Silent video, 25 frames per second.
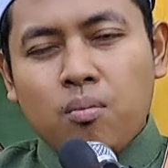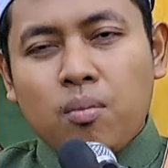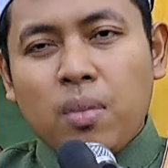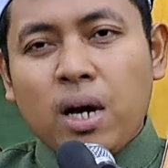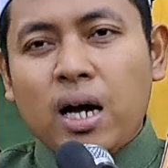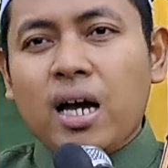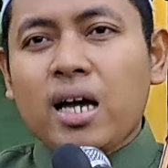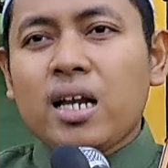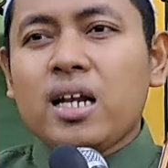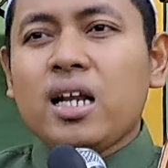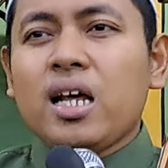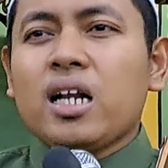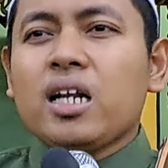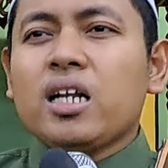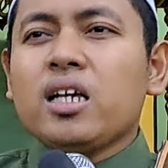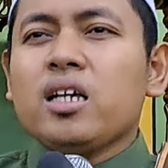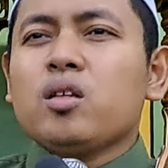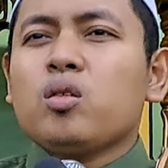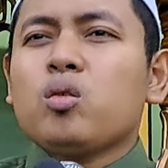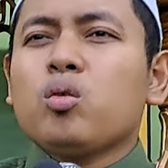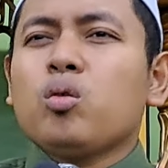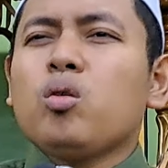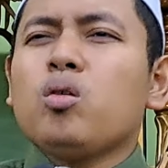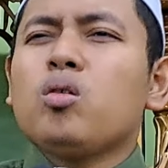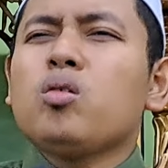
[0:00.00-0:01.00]
Maka
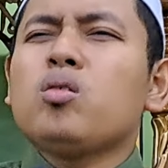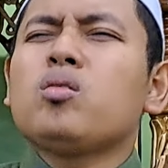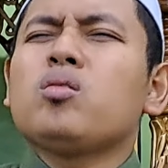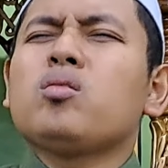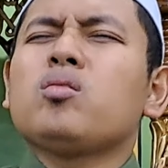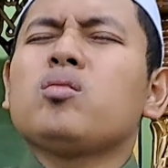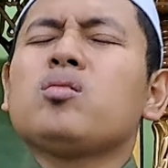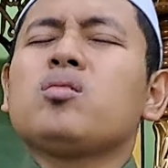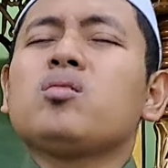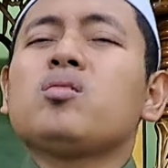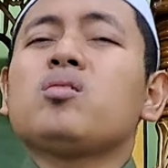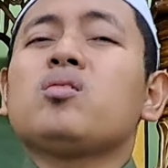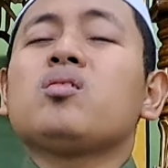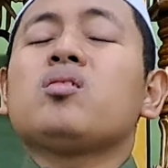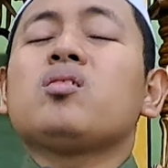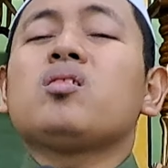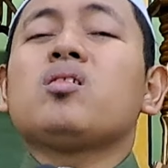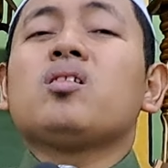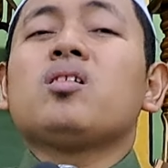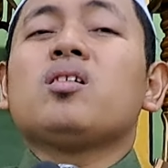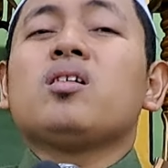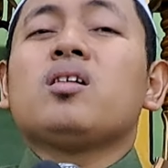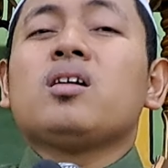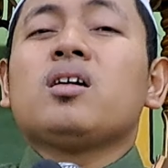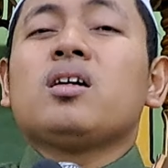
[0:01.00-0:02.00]
dari itu
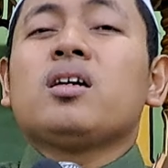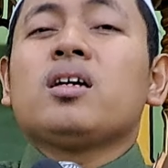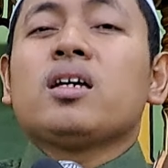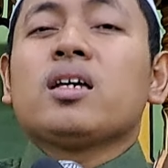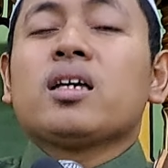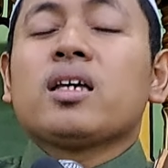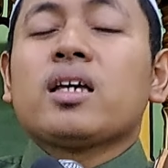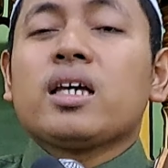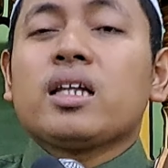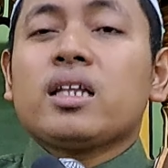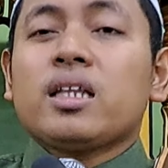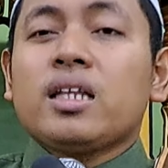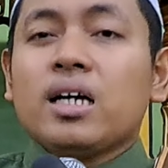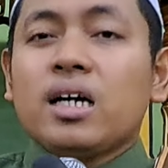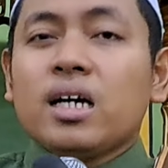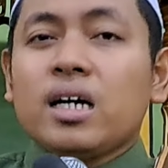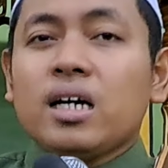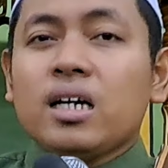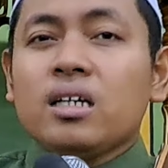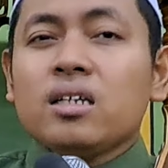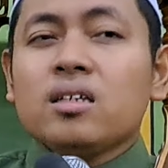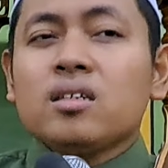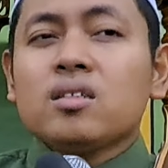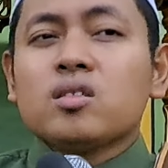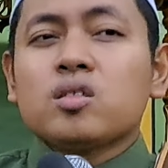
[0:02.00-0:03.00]

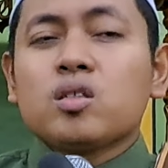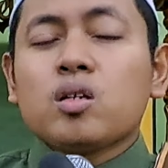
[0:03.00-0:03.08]
kita